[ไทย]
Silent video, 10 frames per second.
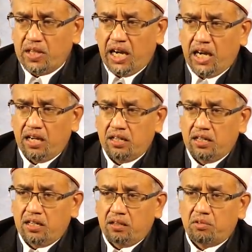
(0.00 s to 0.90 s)
นะ
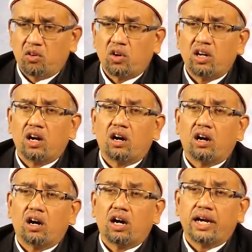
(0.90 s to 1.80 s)
บางคนร
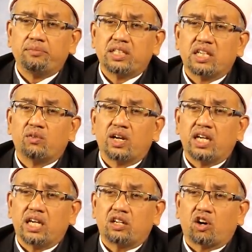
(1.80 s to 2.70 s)
อให้มันถึงวั
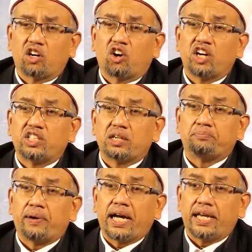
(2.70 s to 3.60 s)
นอีดก่อนค่อย
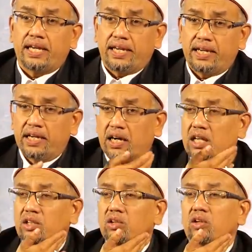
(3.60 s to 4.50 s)
จะไป
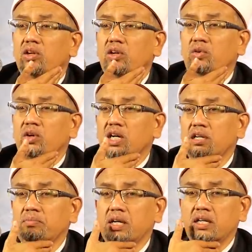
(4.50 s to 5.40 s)
อัลลอฮฺ
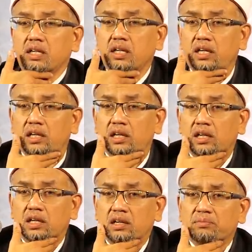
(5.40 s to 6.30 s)
อักบัร
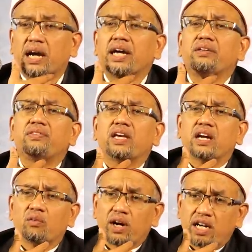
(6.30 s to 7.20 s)
ไปสิ
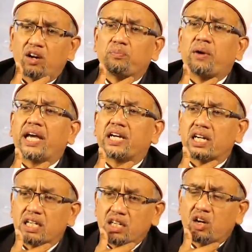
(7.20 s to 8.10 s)
กลางวันก็ไป
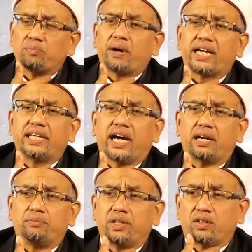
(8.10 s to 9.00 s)
กลางคืนก็ไป
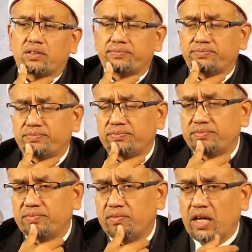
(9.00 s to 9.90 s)
ได้พี่น้อง
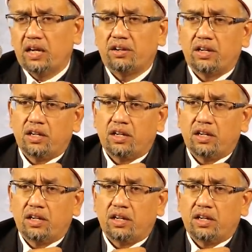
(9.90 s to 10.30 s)
นะ